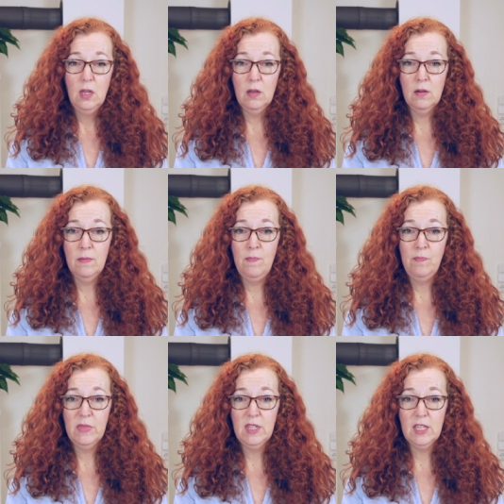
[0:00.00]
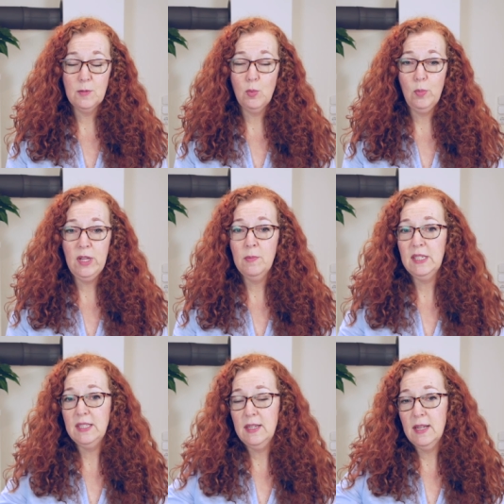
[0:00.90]
ähm, das Problem
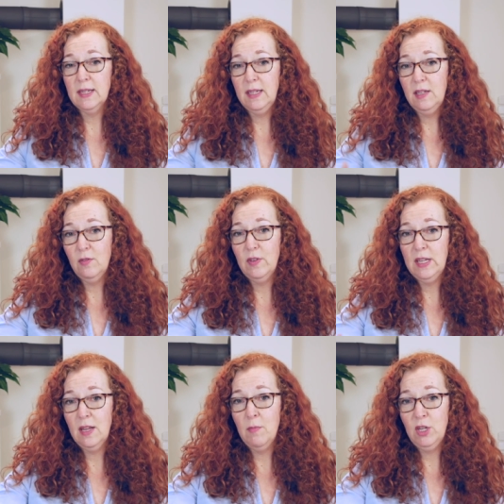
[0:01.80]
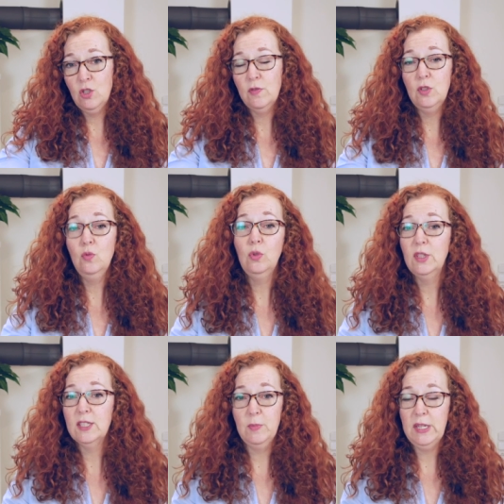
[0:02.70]
ist in der Regel, wenn der Mensch versucht,
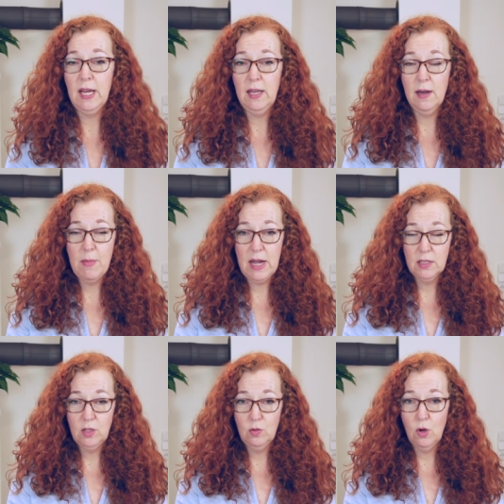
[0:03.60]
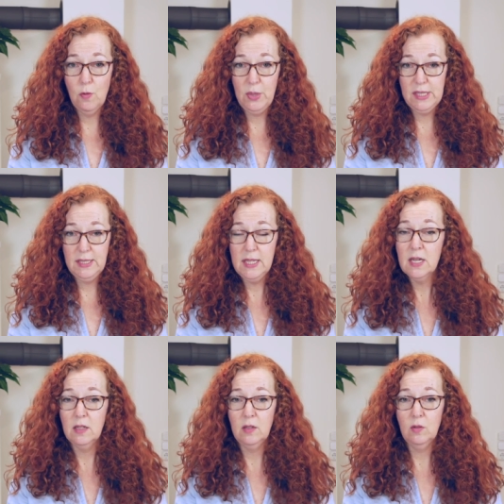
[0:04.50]
das mit aller Macht zu
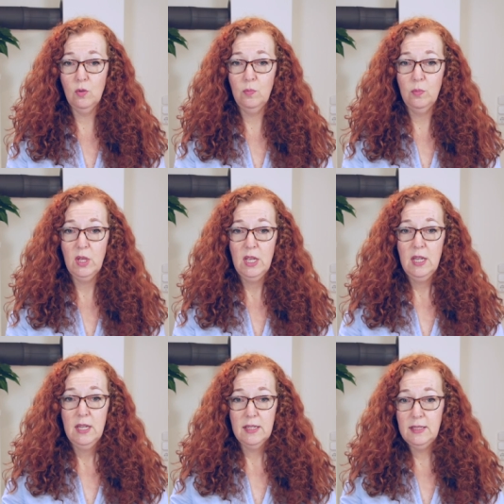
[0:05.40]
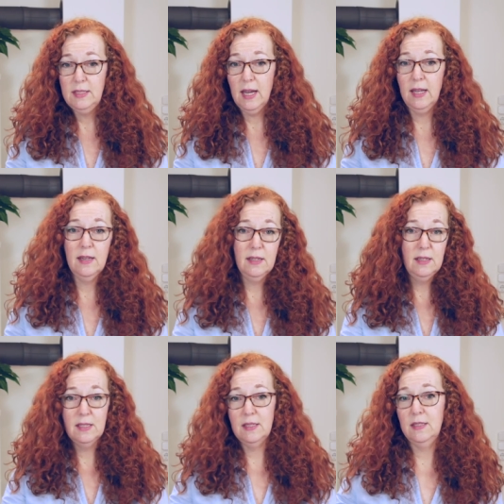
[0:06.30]
kompensieren, um dass die anderen
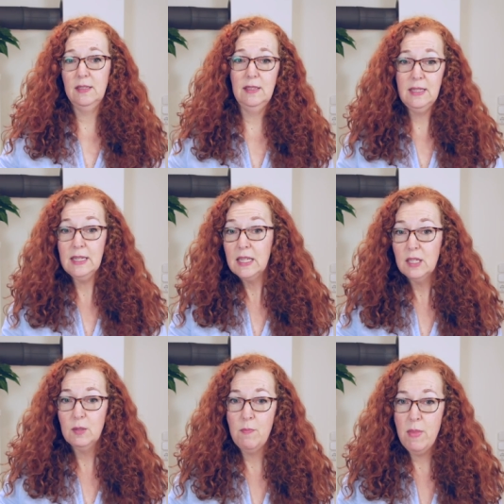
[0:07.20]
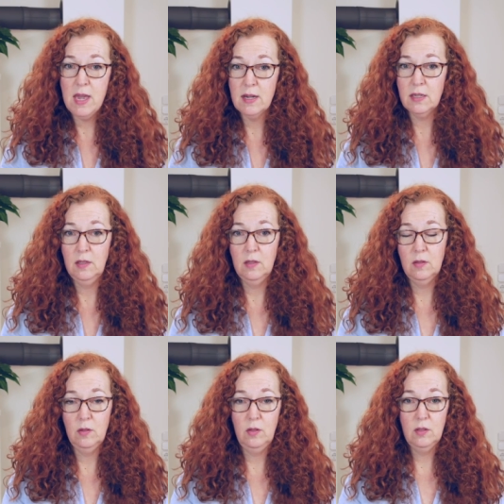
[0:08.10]
das nicht merken
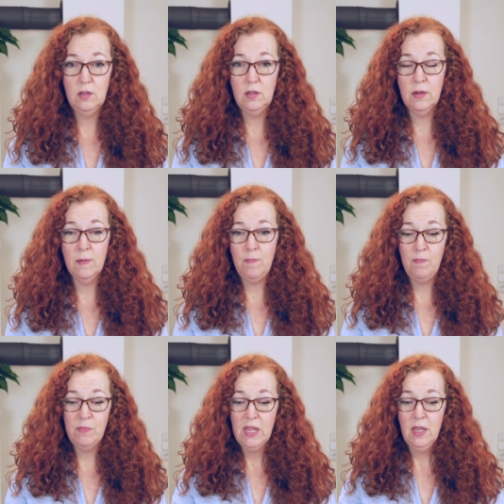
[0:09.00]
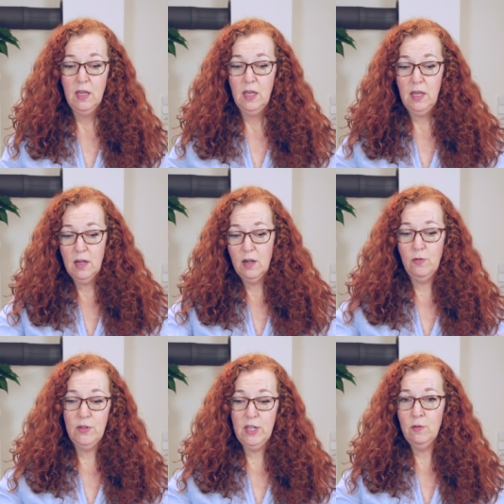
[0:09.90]
und ähm, er
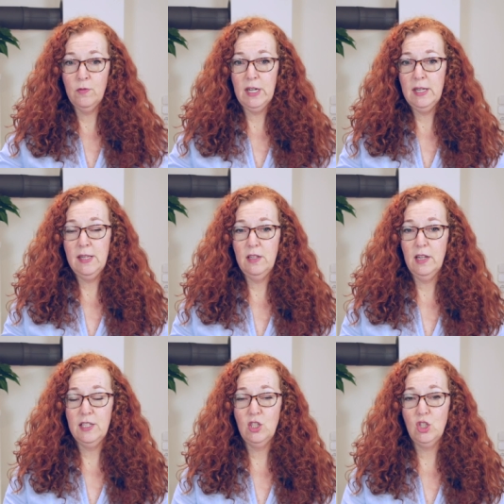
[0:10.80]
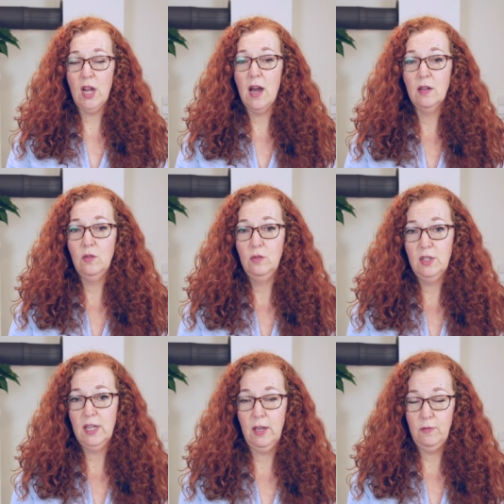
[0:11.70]
auf jeden Fall als stark
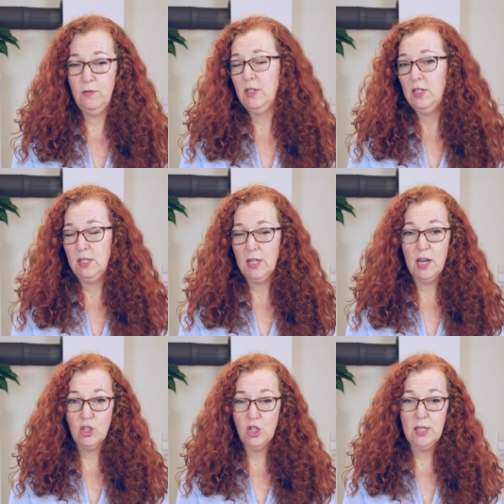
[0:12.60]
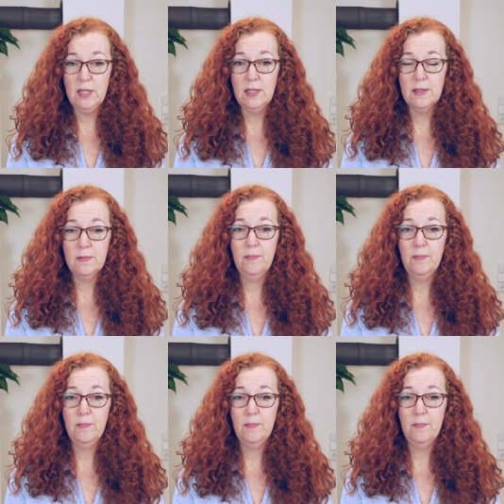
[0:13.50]
und kräftig dasteht.